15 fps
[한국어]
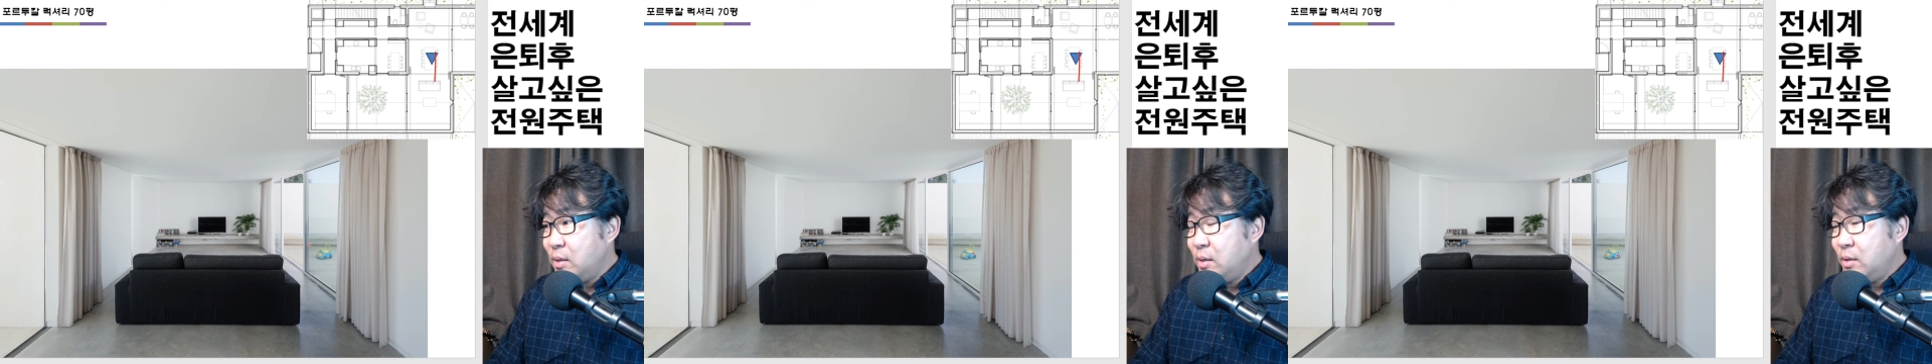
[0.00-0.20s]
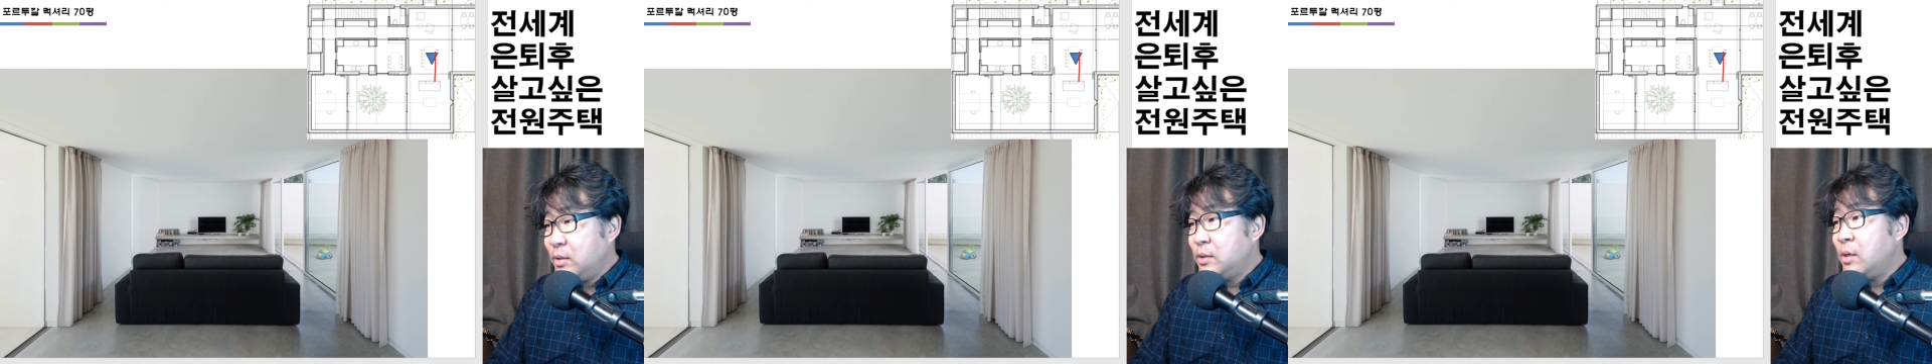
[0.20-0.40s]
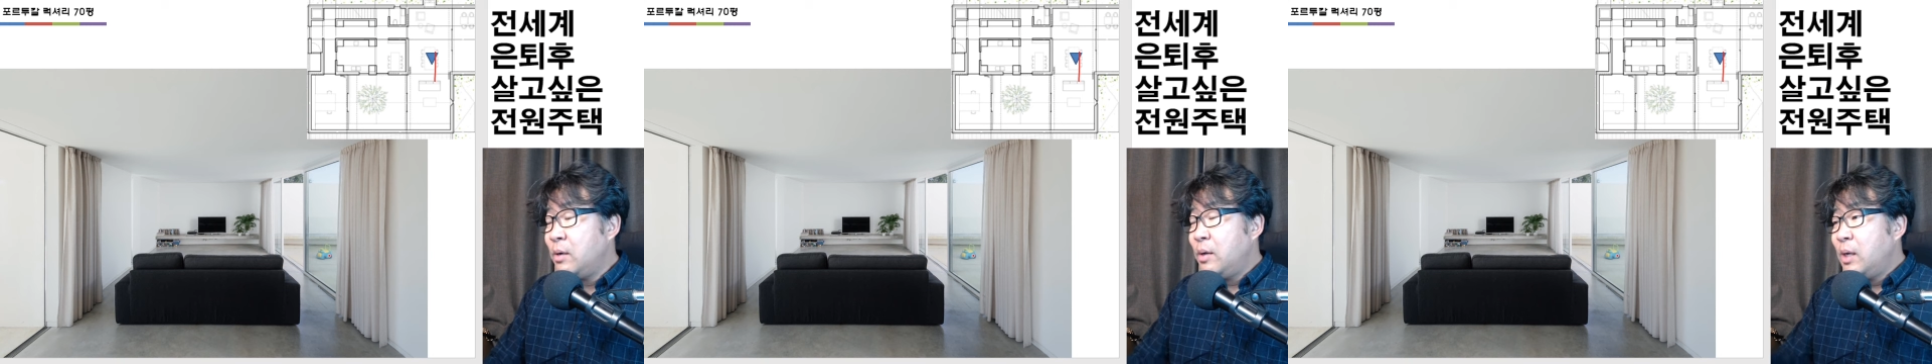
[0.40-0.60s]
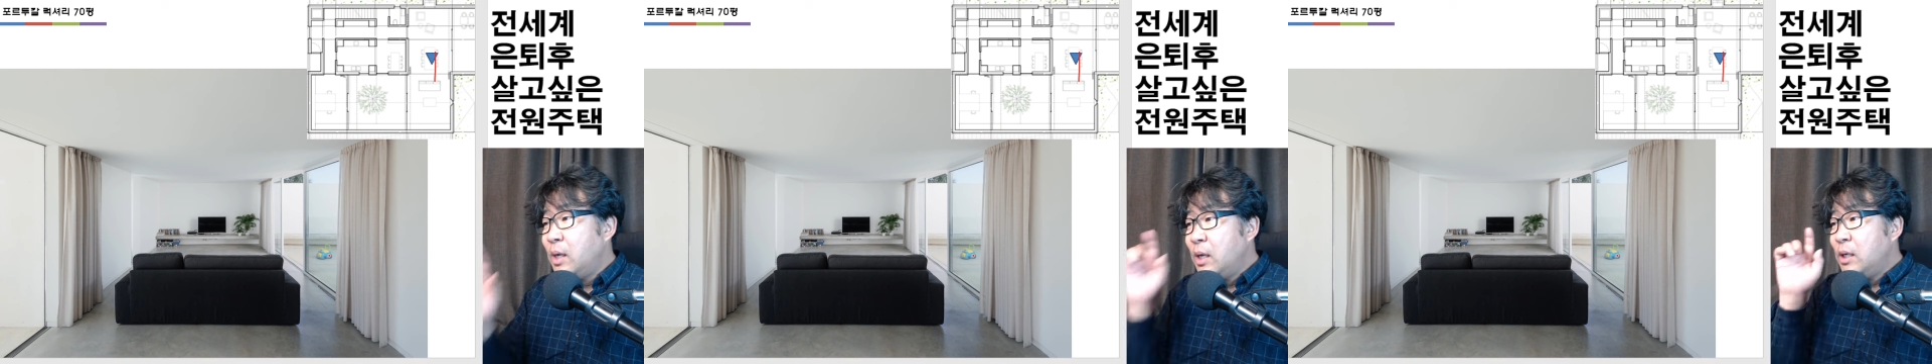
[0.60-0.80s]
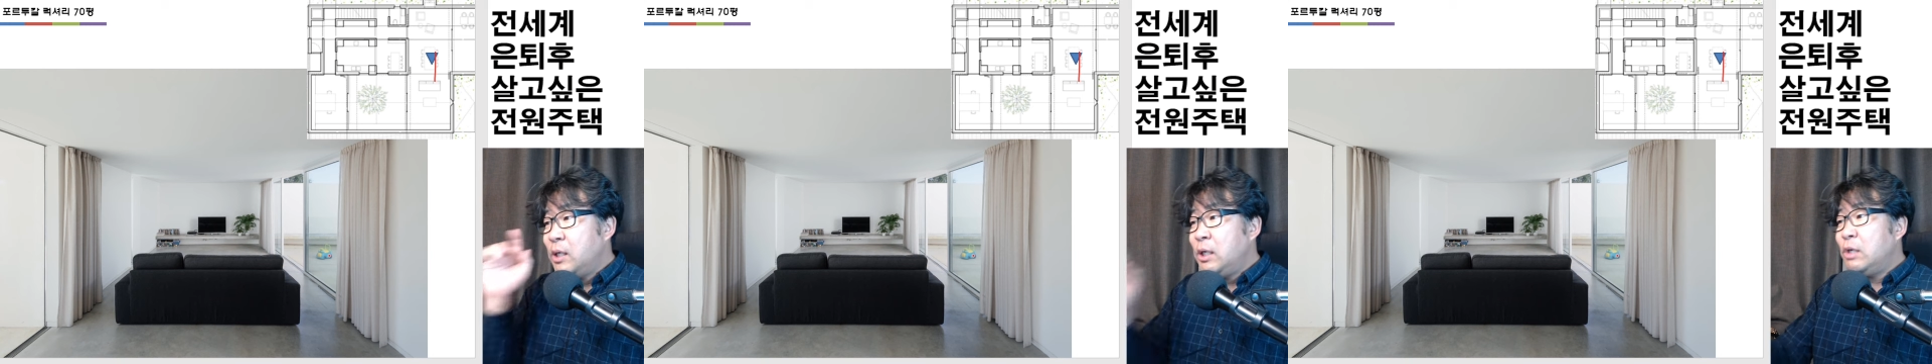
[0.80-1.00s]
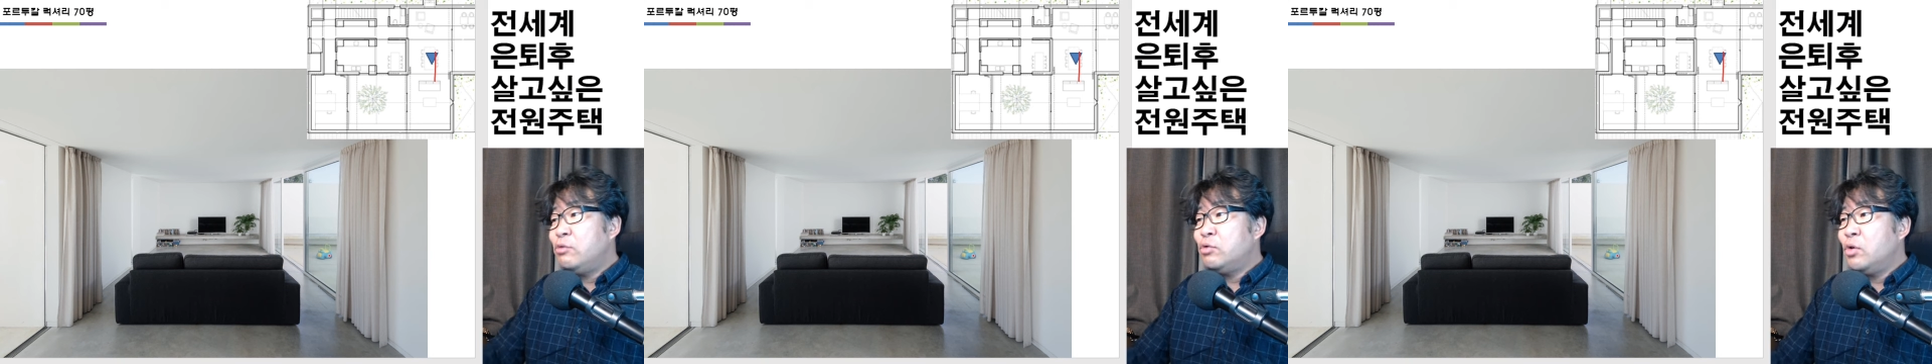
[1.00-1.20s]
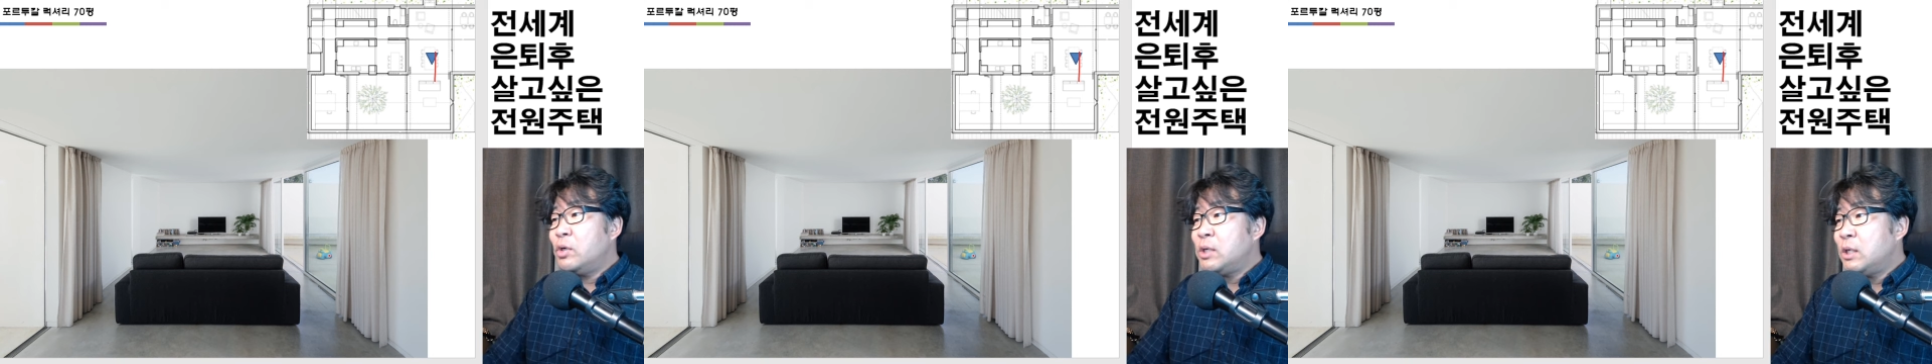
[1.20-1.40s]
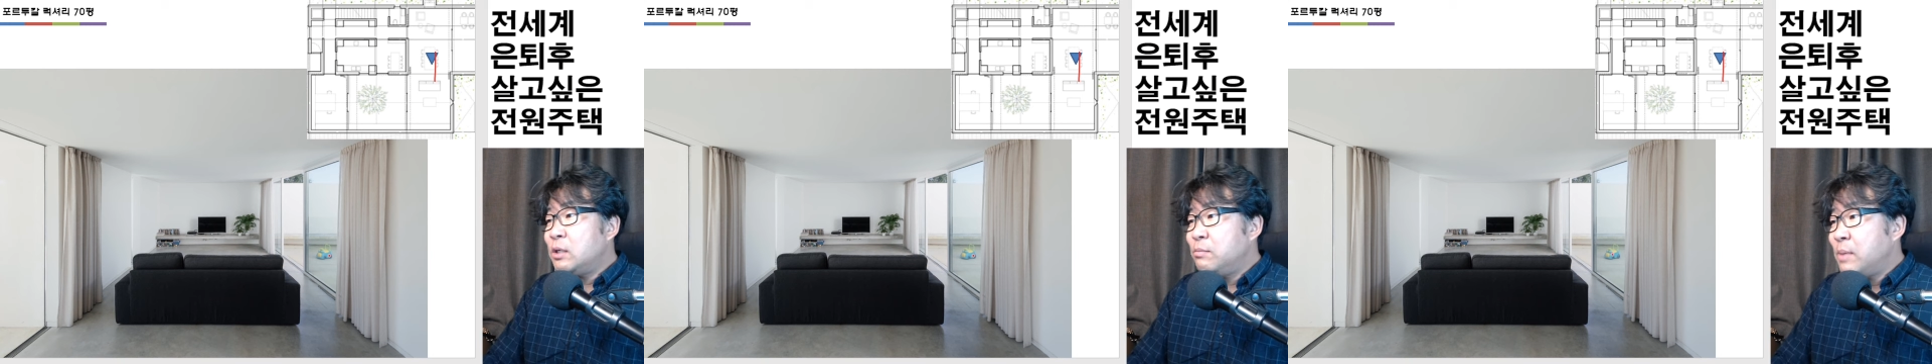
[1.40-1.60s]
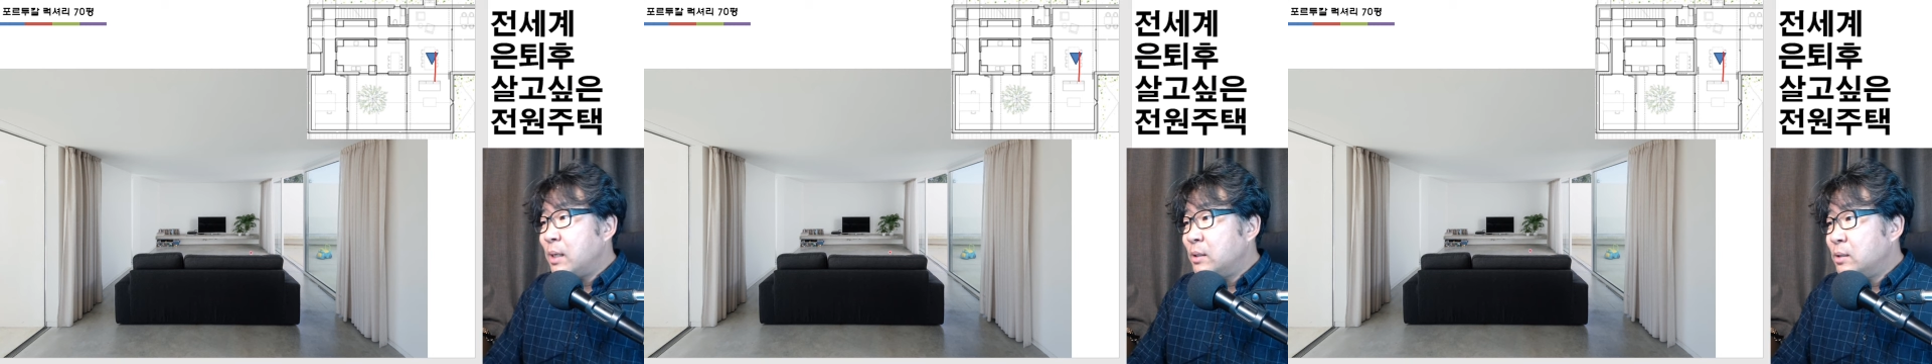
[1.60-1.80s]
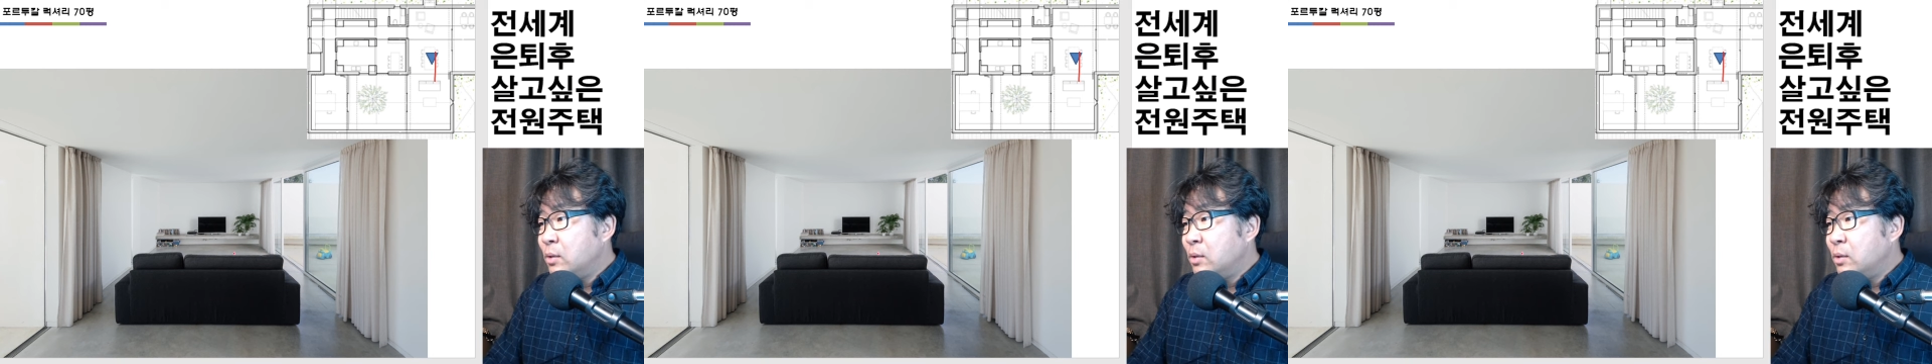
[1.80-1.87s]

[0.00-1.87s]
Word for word: 그래서 이 구조가 사실 맞죠.